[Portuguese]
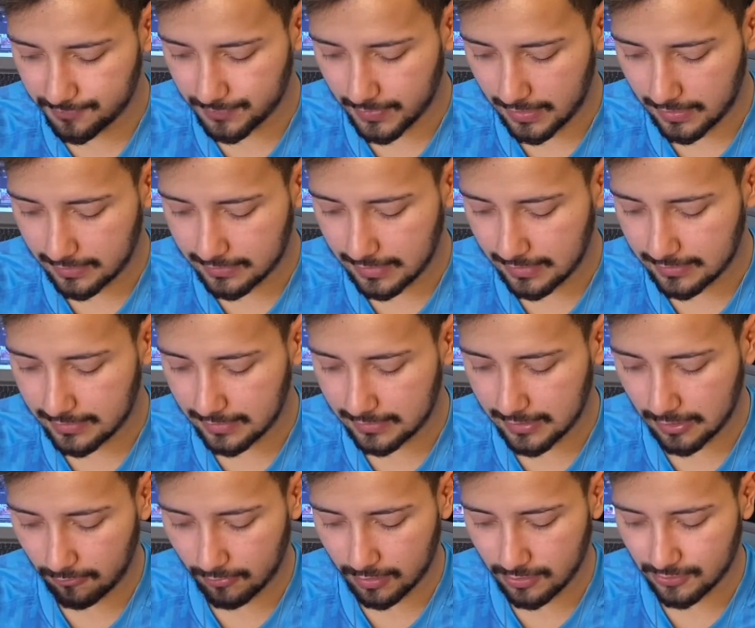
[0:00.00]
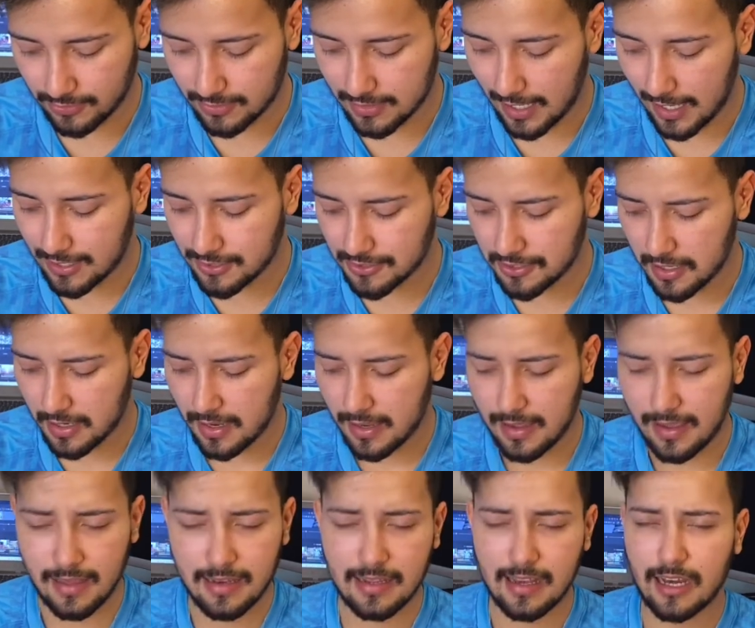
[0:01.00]
ele que tem 31 anos de idade,
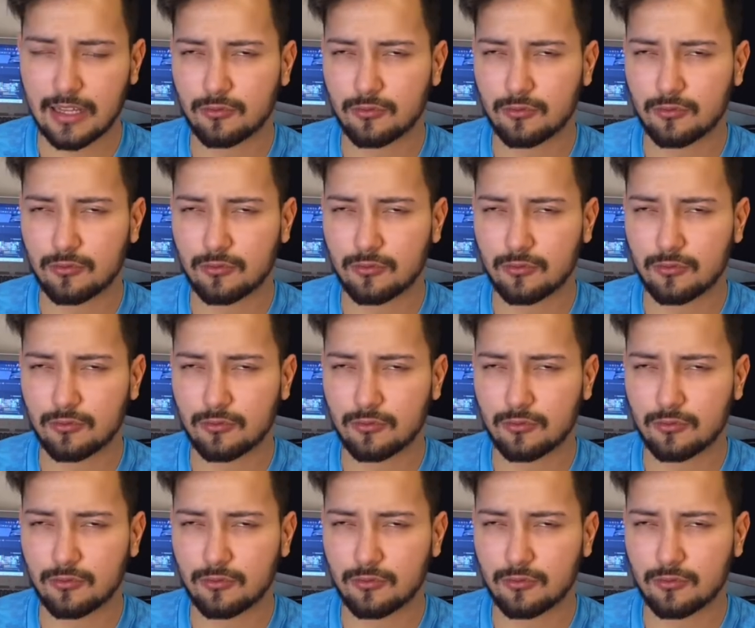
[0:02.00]
ele